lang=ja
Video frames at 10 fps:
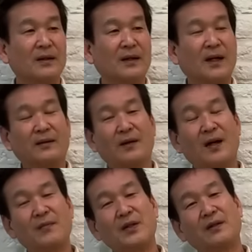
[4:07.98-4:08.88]
あ
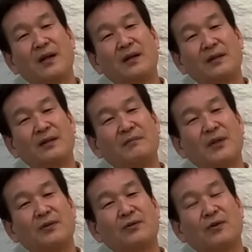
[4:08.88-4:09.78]
のアメリカに
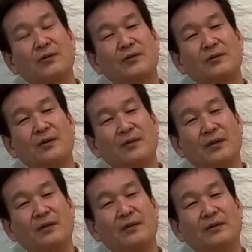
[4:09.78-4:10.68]
今入国するの
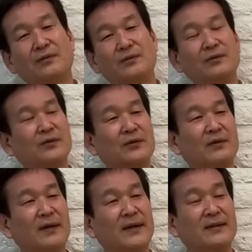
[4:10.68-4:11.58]
に普通の
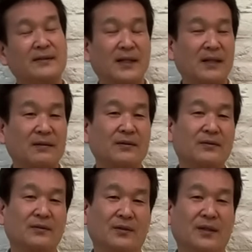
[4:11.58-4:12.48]
人はエスタってい
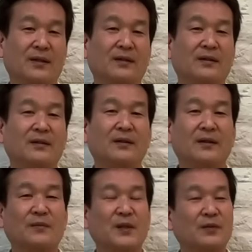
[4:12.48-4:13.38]
うので。
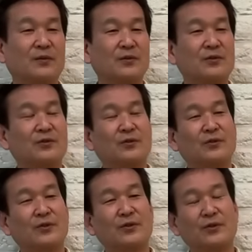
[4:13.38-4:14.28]
パソコン上
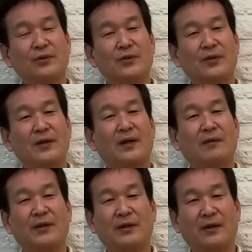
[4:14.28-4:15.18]
の処理をして
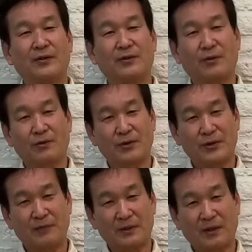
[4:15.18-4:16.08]
アメリカ入国
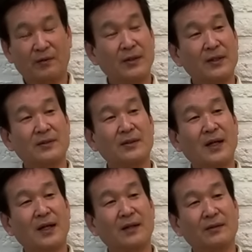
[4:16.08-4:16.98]
しますが、この
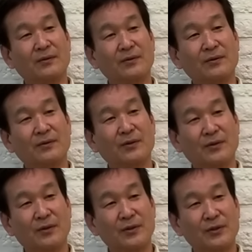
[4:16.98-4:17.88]
エスターというの
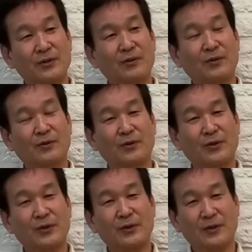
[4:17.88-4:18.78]
の申告の
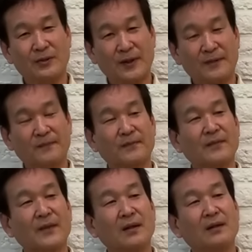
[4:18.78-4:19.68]
時にですね、
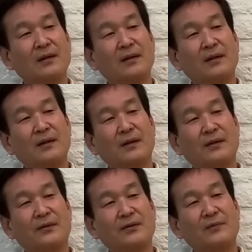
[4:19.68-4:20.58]

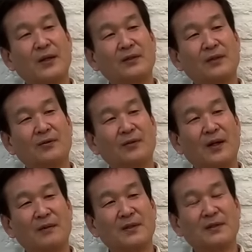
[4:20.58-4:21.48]
えー、キューバに行ったこと
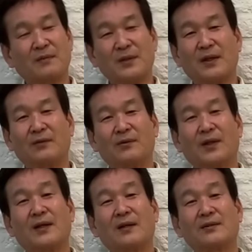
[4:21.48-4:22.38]
がありますかみたいなこと
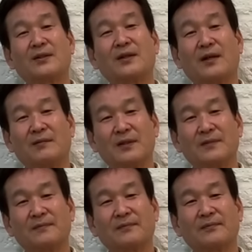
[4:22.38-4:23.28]
を必ず聞かれます。